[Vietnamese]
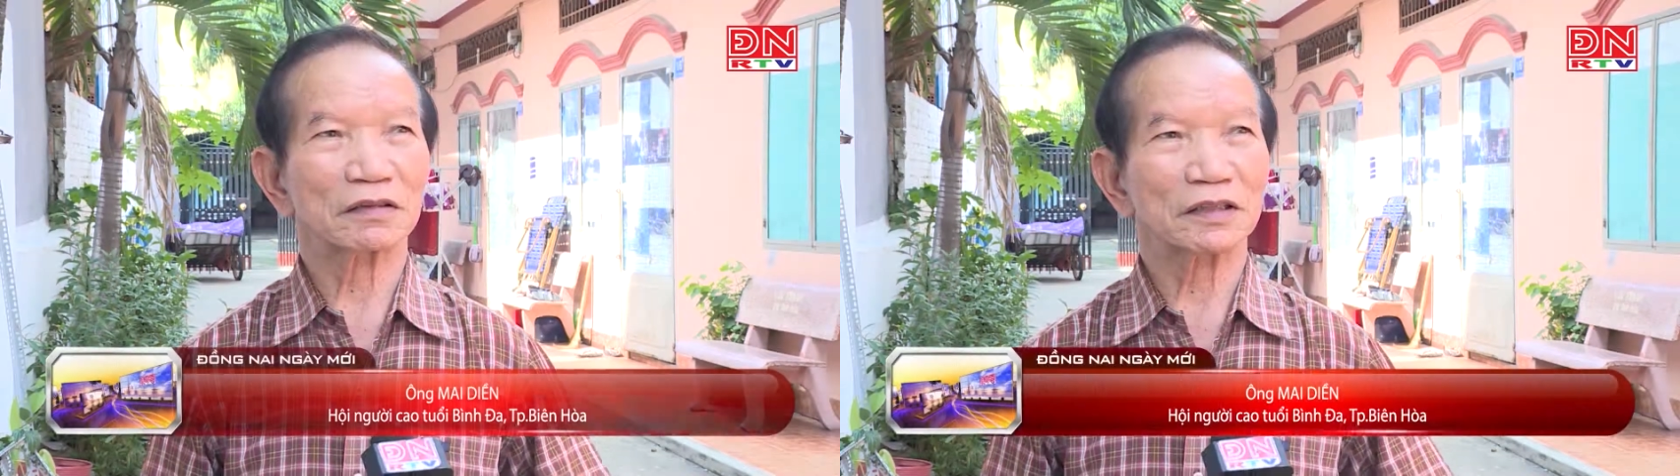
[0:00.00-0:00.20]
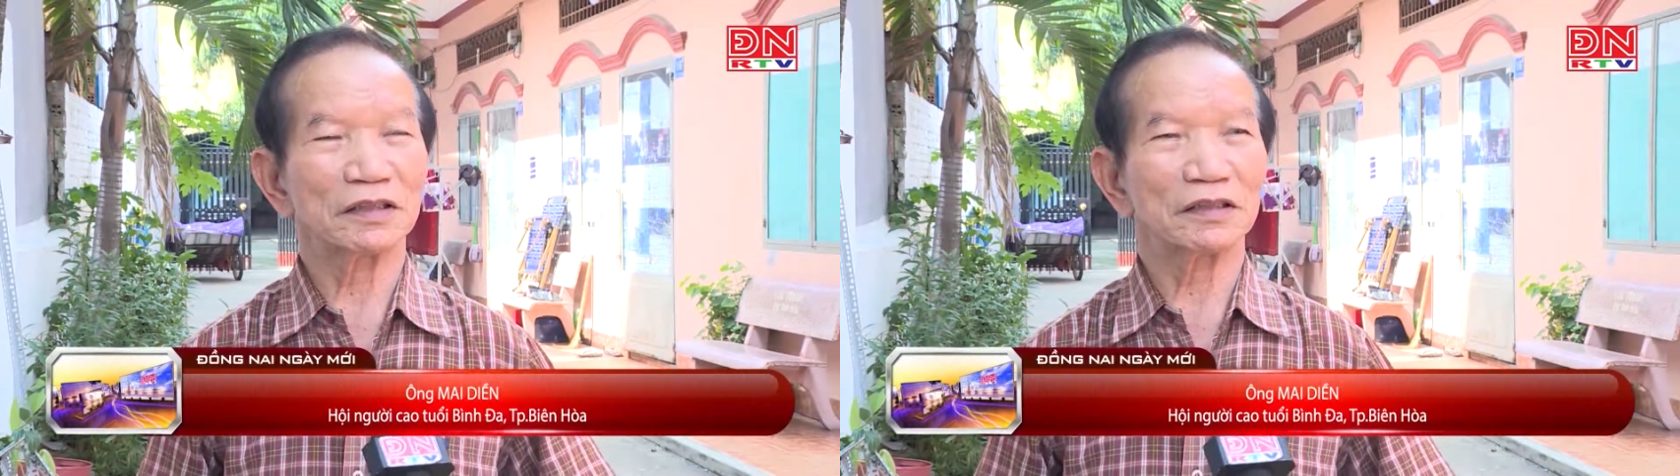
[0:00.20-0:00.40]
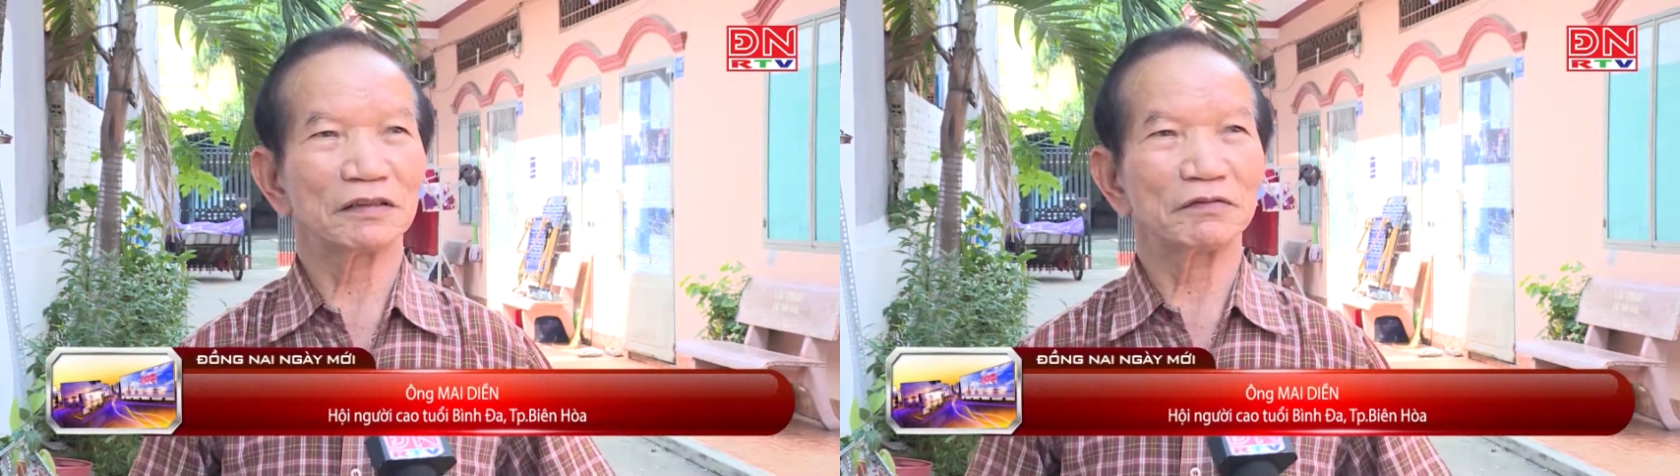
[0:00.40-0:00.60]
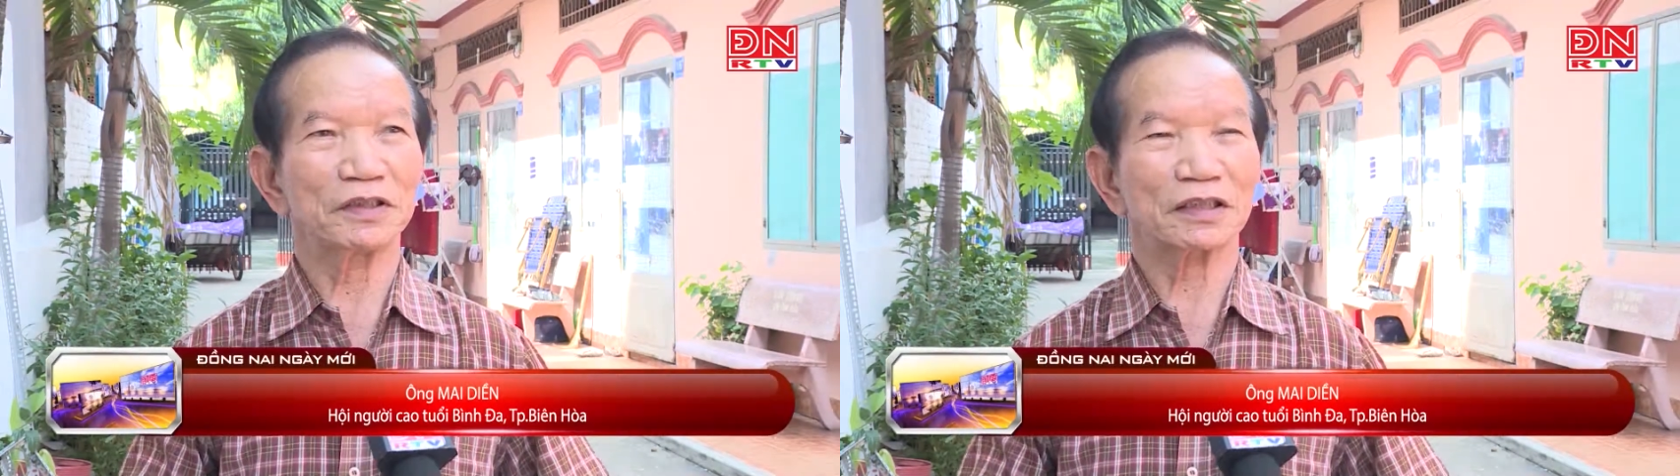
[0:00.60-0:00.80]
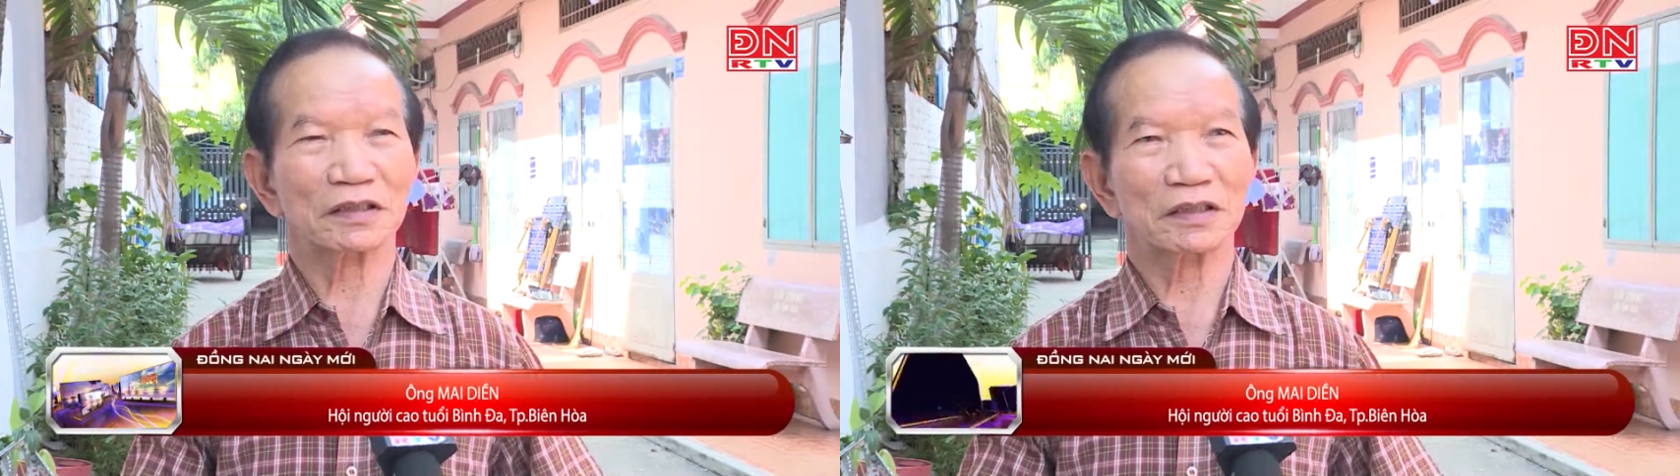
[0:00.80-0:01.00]
cái
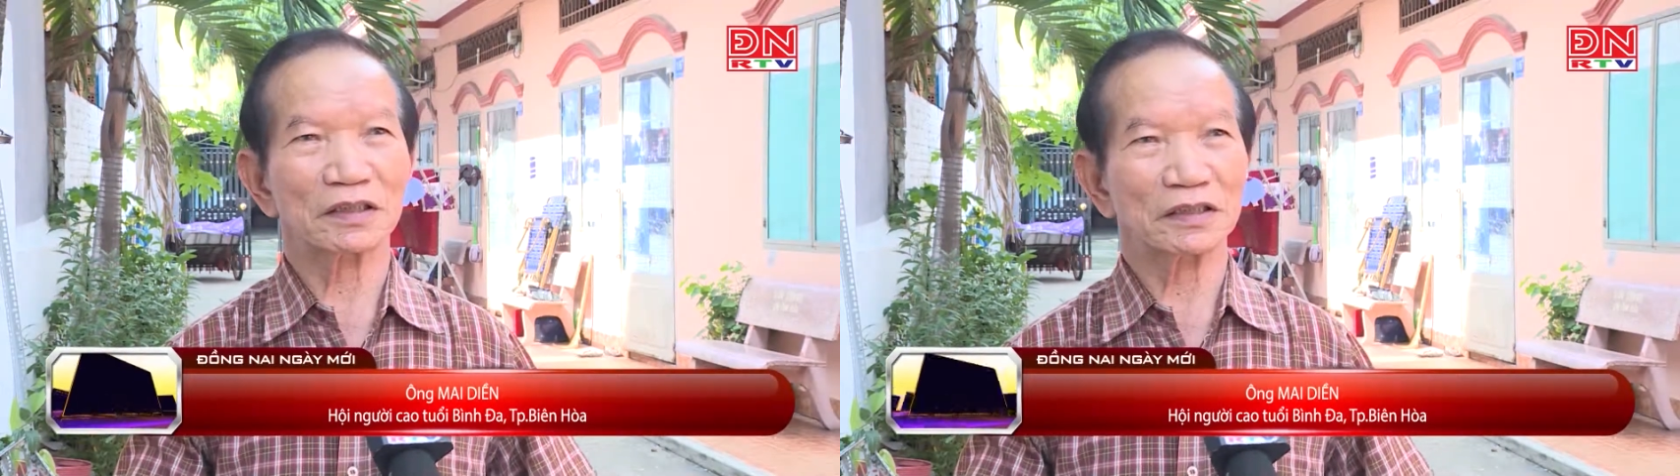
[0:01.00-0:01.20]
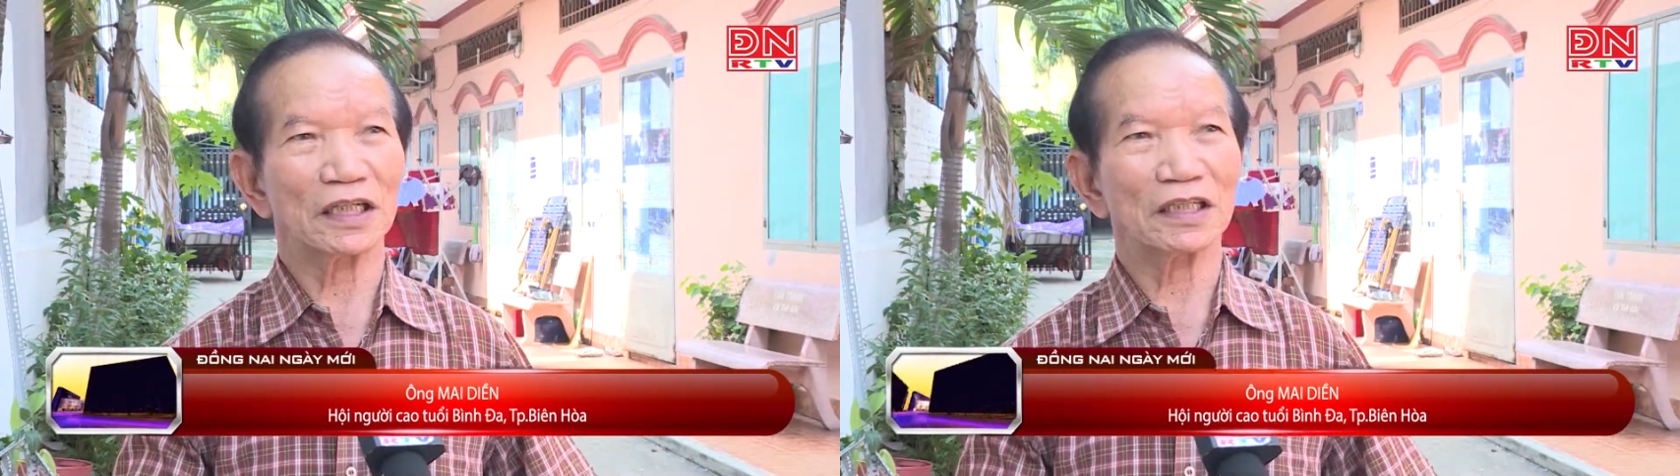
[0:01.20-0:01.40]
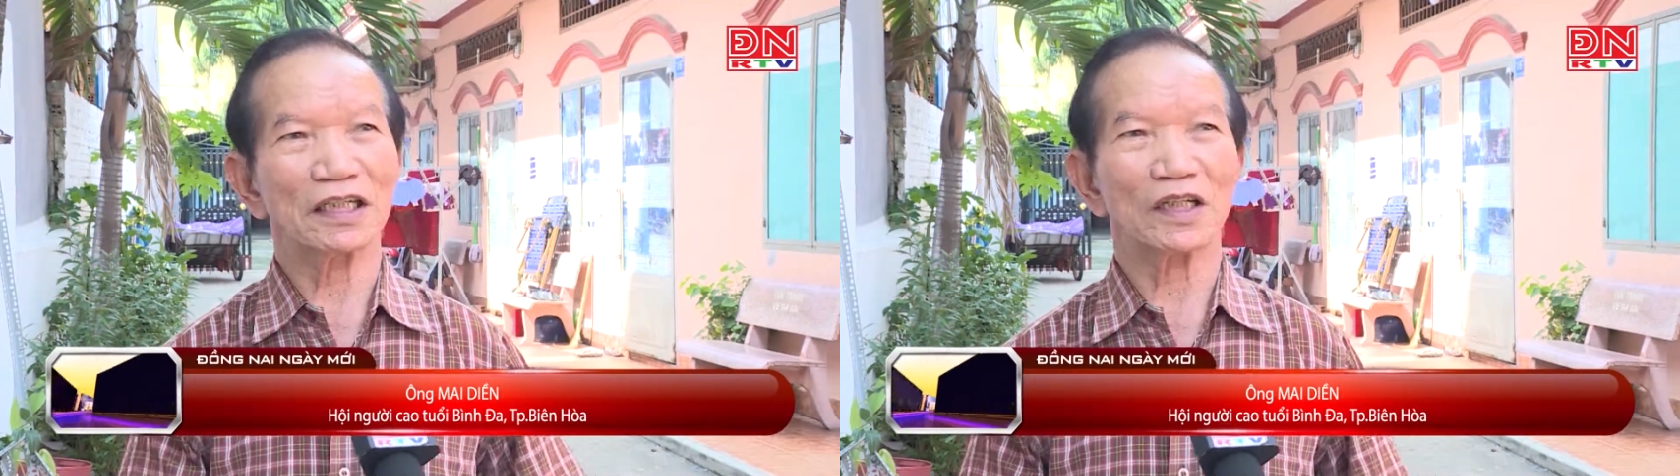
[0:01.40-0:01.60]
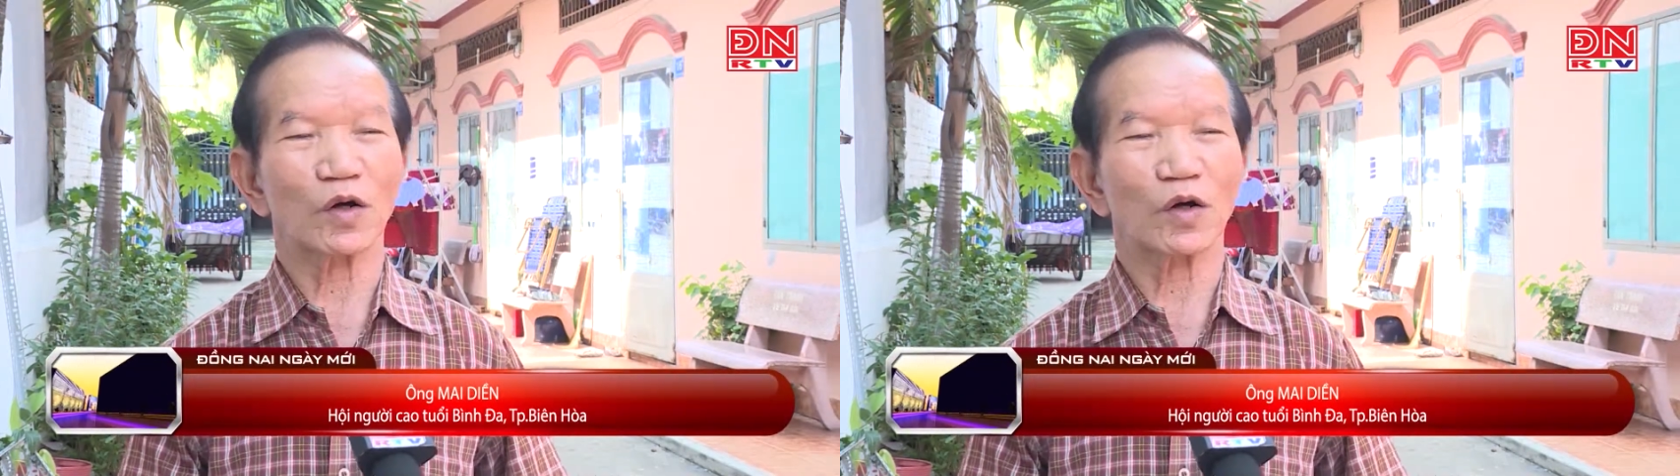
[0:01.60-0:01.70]
việc ờ, gia đình